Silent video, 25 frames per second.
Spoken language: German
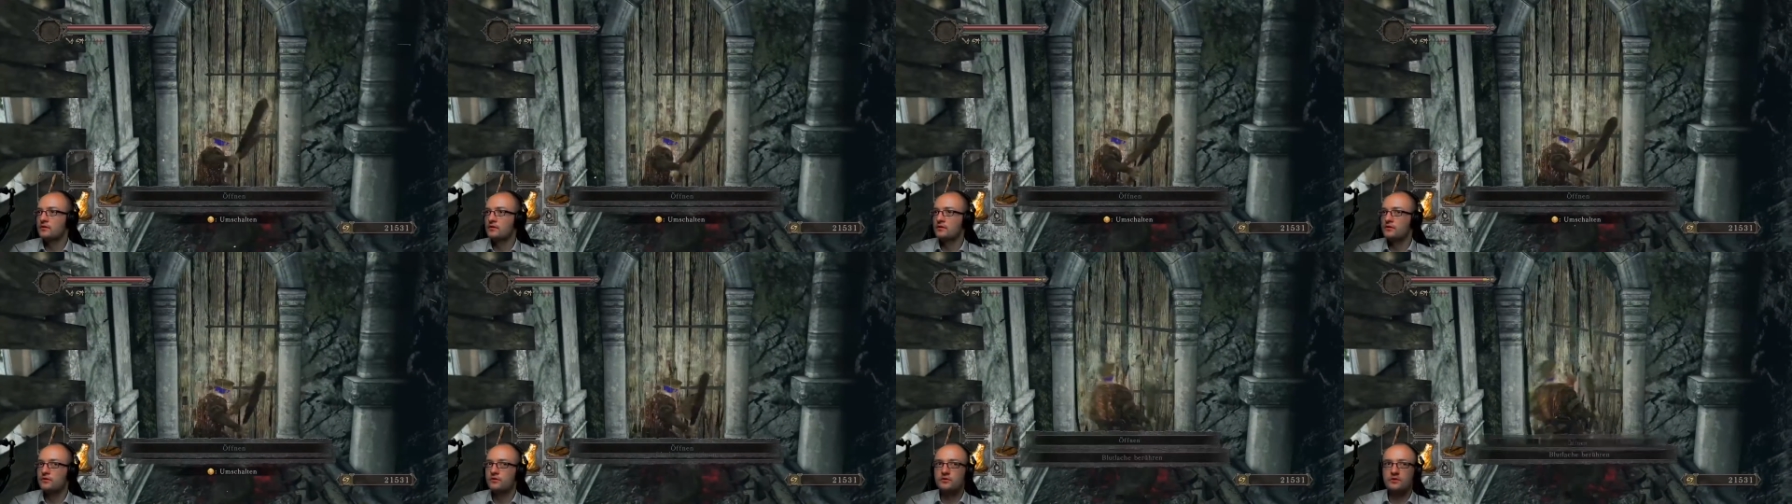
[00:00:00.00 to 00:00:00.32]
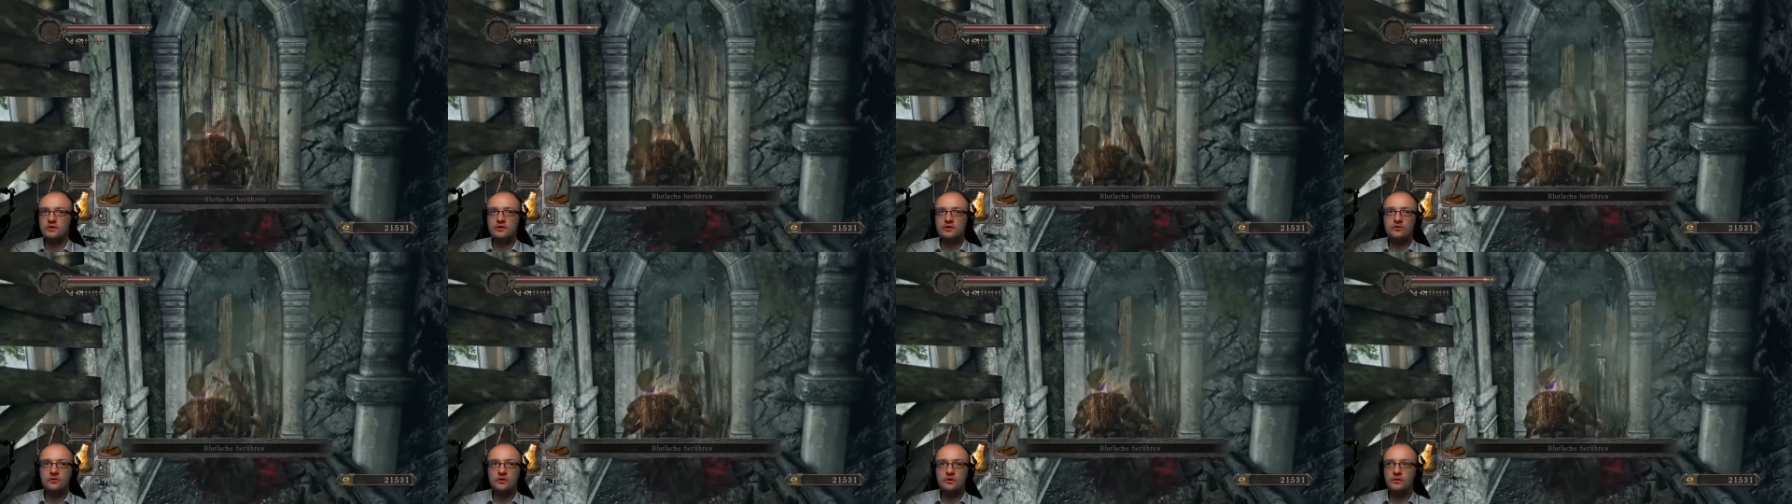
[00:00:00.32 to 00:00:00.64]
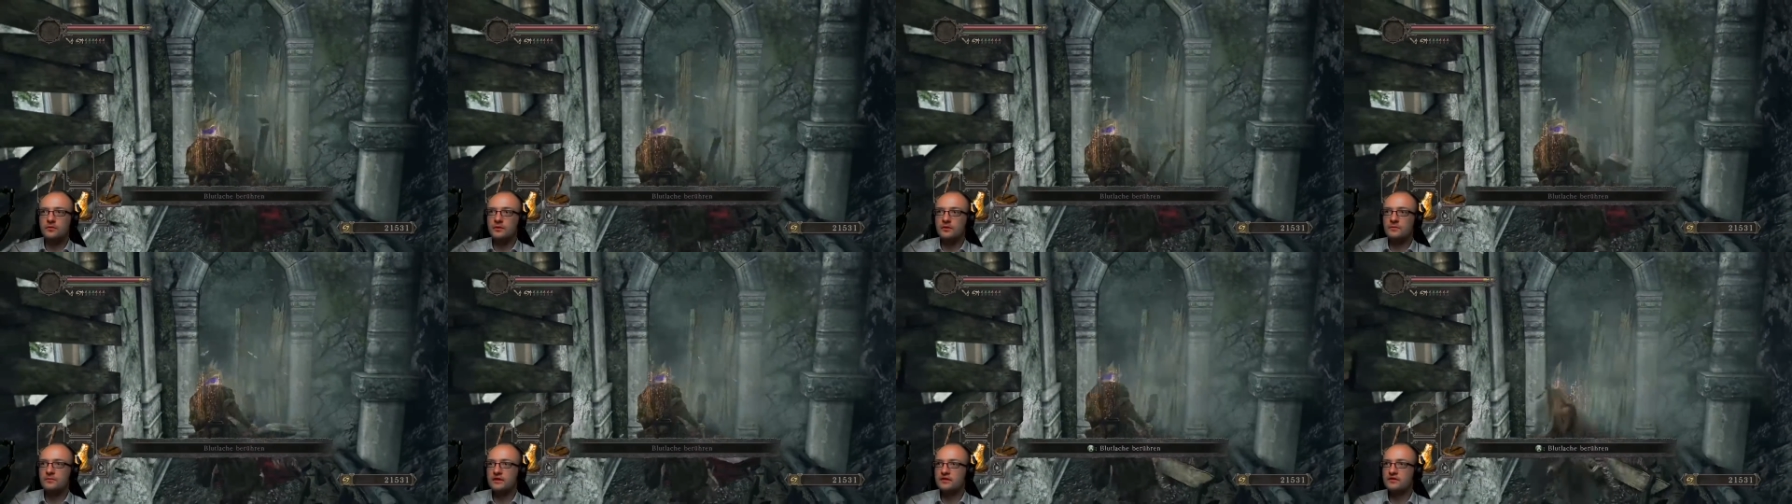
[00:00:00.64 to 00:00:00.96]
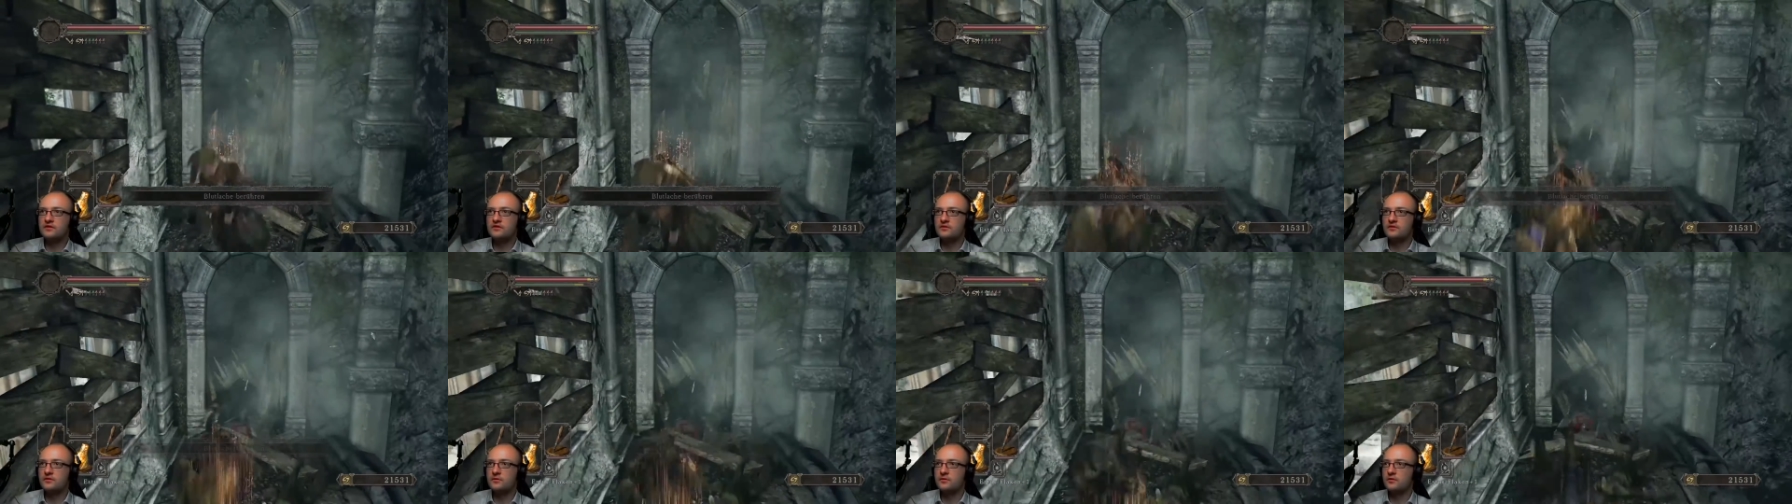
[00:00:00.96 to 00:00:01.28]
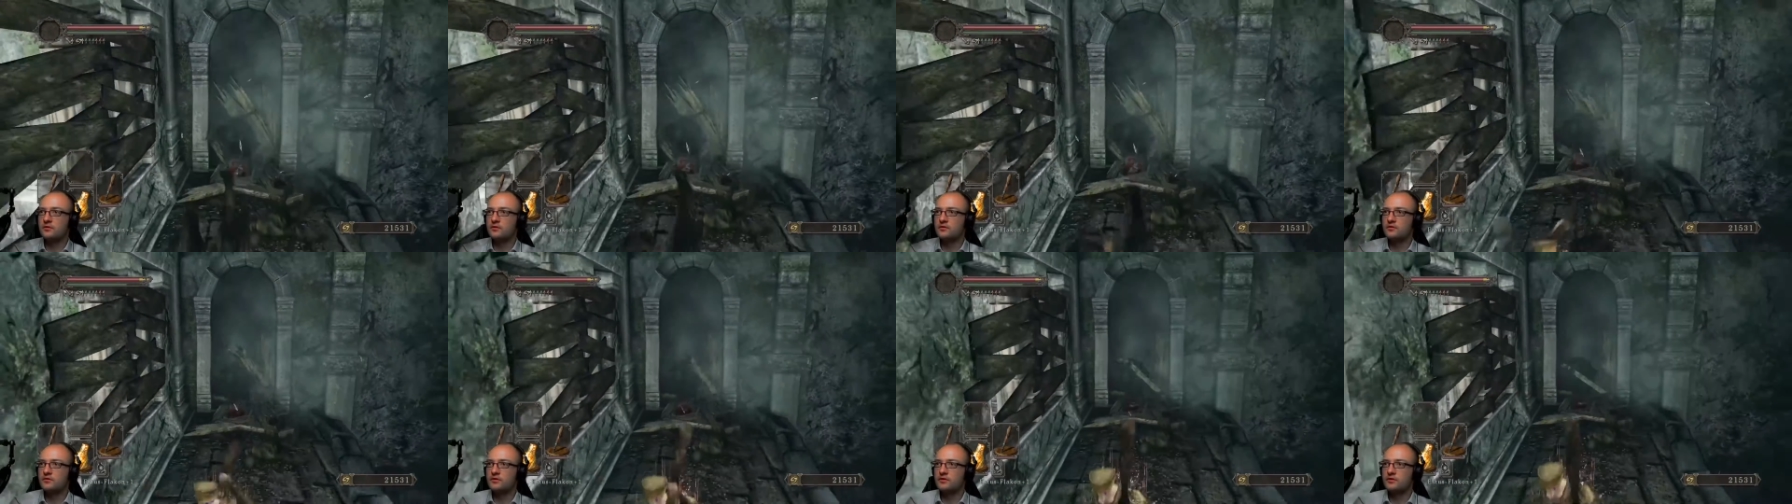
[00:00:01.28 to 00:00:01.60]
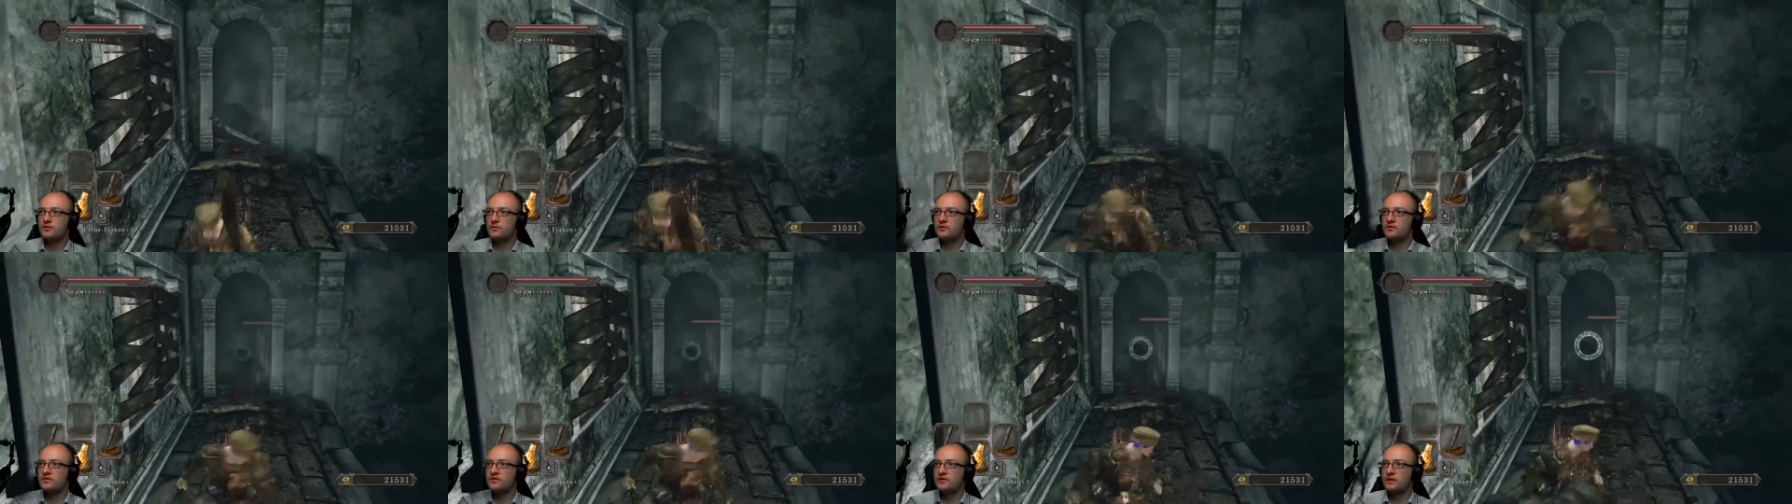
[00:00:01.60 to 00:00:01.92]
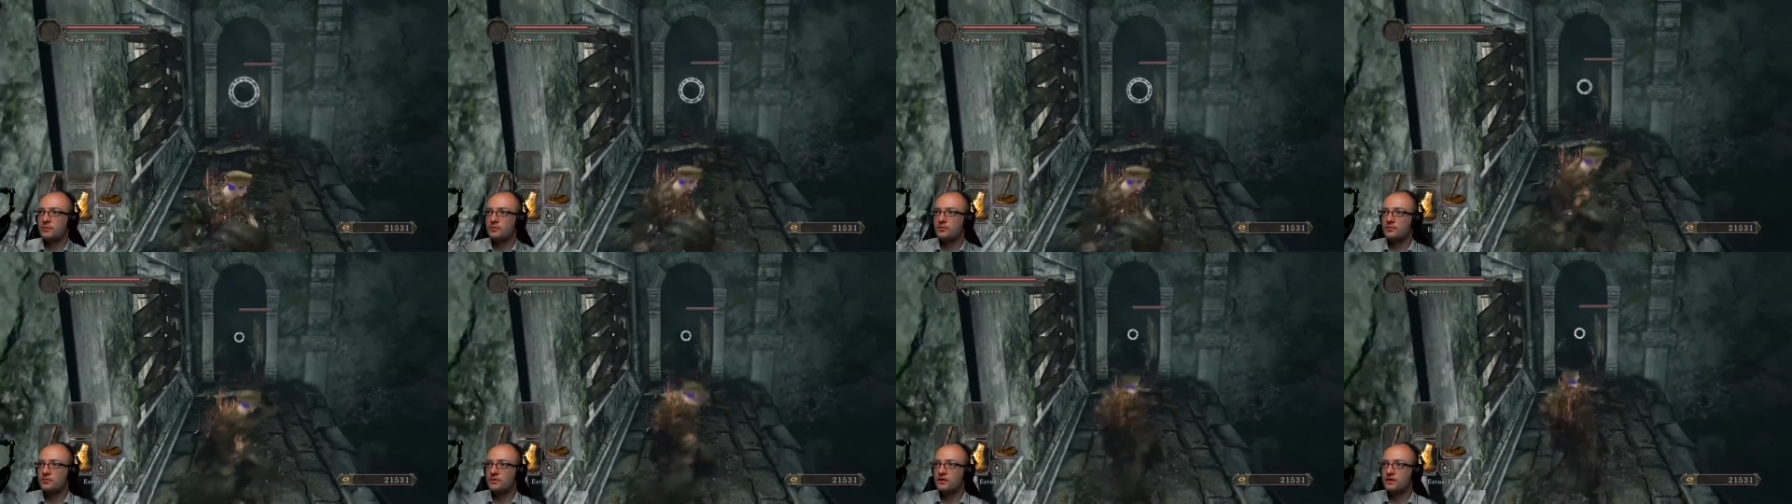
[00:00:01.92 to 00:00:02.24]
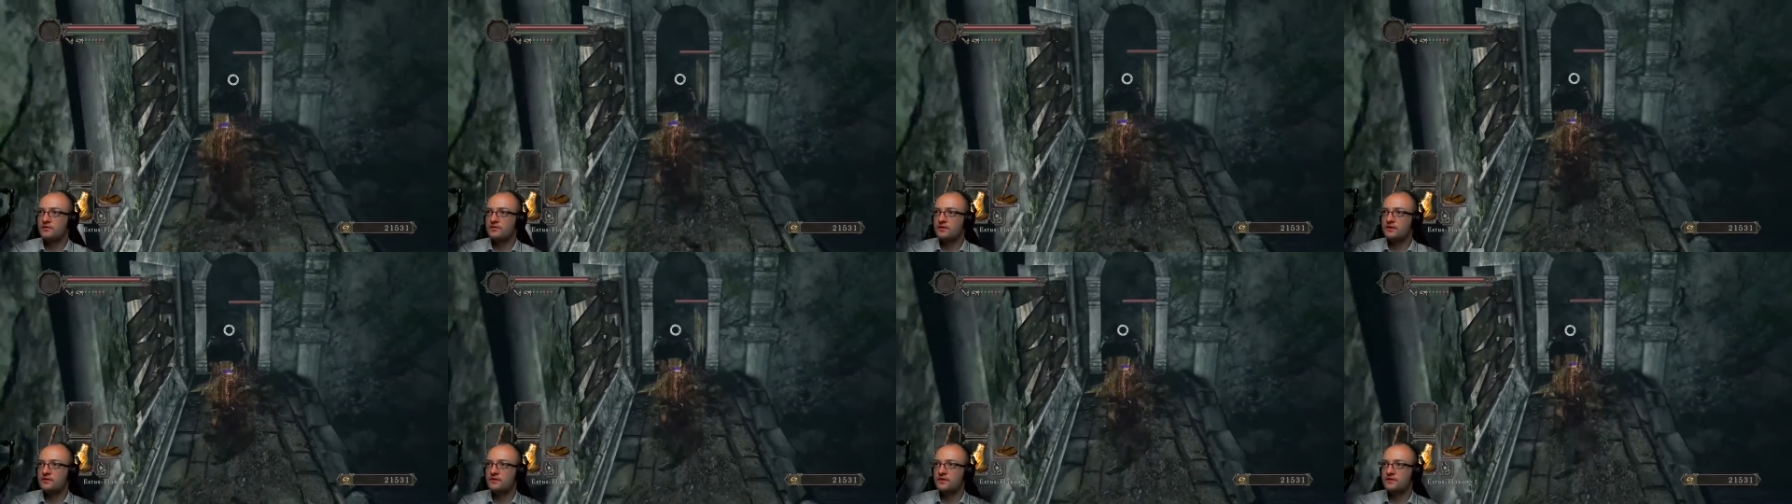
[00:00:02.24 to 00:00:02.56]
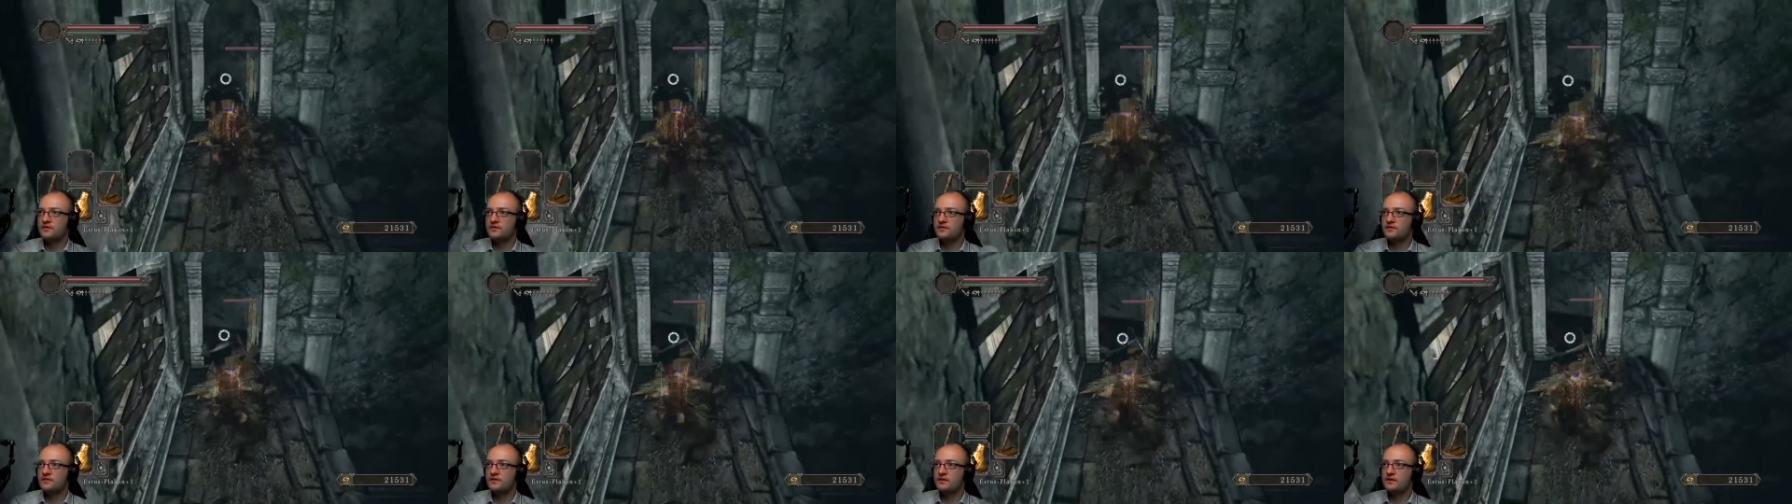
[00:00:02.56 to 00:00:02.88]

So, die Tür mache ich jetzt übrigens... Oder wollte ich übrigens kaputt machen, weil ich weiß, dass